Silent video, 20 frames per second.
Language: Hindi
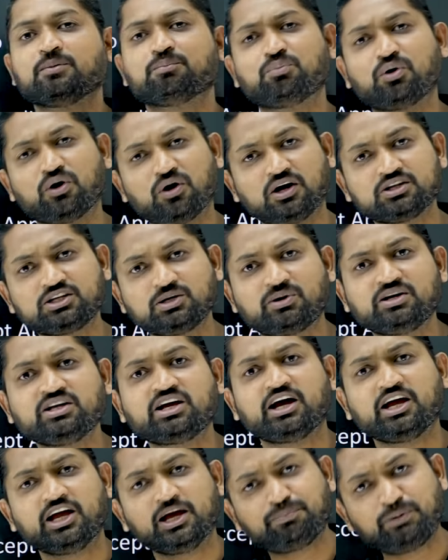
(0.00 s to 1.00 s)
बहुत ही
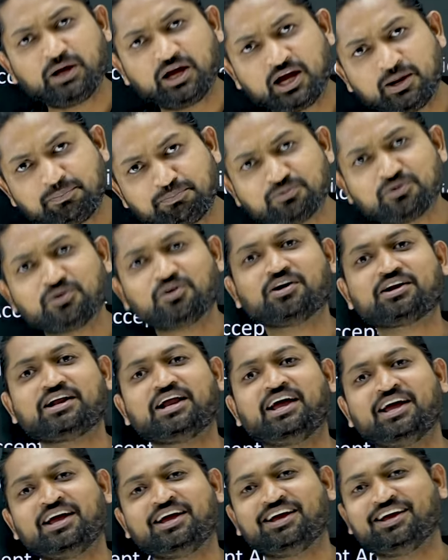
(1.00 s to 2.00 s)
बढ़िया हे
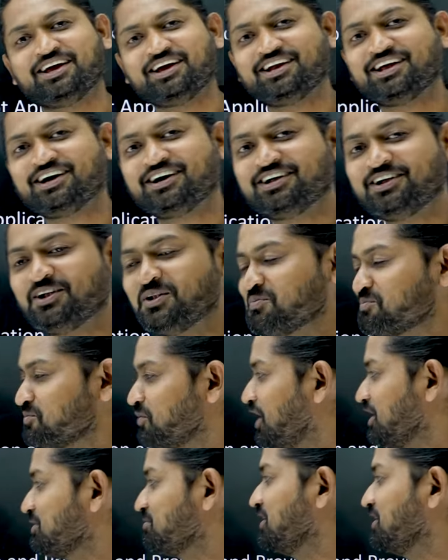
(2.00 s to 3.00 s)
पुर्रे है ना बहुत